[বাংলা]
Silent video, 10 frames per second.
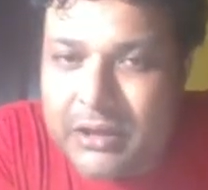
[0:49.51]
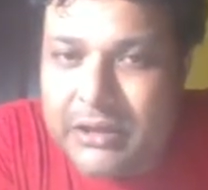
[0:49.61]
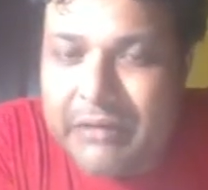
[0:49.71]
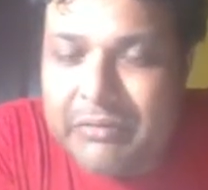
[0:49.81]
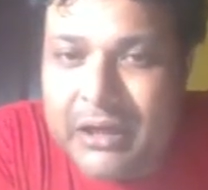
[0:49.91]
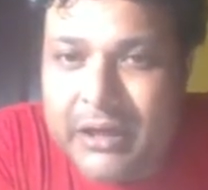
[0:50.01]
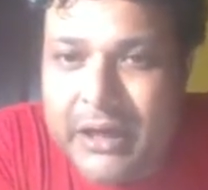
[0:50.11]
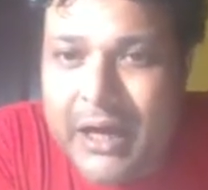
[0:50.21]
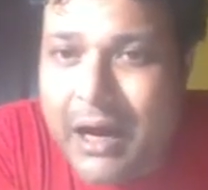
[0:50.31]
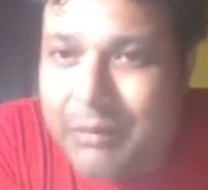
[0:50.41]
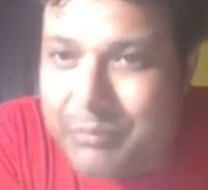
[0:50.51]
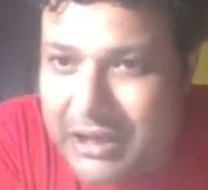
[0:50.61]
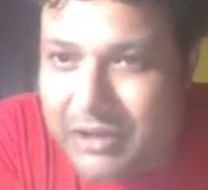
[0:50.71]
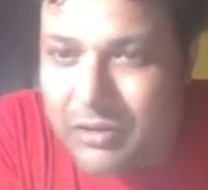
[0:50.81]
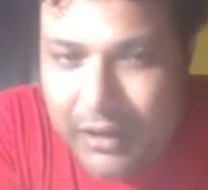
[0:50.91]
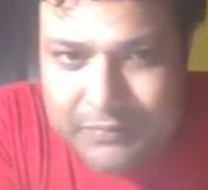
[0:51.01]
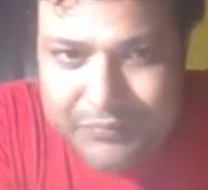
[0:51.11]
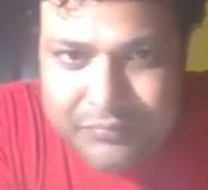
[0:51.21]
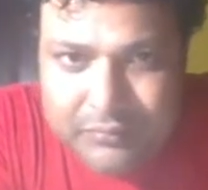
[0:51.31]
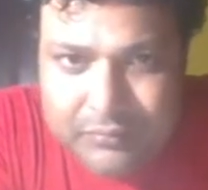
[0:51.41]
টেবিলকে আপডেট করা
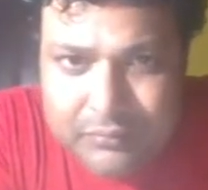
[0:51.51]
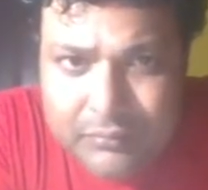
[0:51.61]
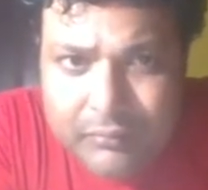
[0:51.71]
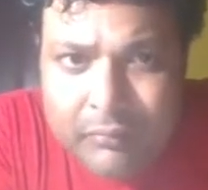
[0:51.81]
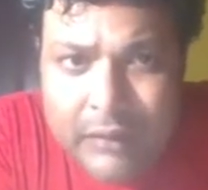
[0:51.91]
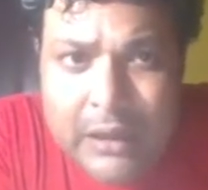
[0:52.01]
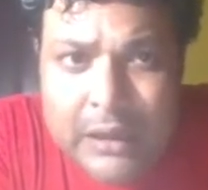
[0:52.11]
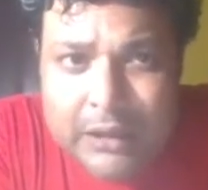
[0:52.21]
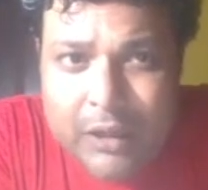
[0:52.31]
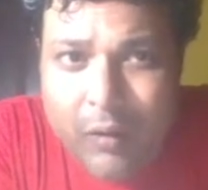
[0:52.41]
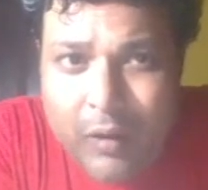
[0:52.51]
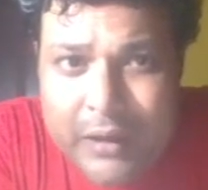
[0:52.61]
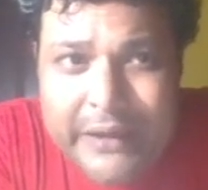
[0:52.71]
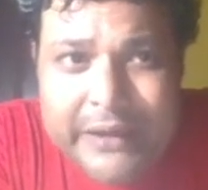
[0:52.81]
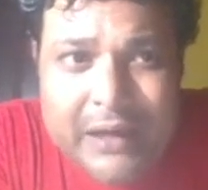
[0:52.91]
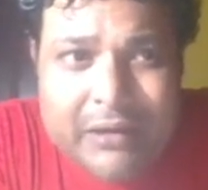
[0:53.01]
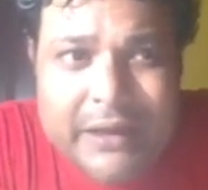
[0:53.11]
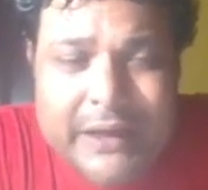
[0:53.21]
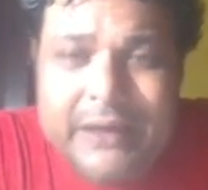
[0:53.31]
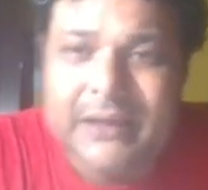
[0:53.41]
তাহলে অলরেডি আমার
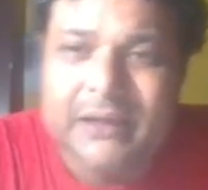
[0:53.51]
এখানে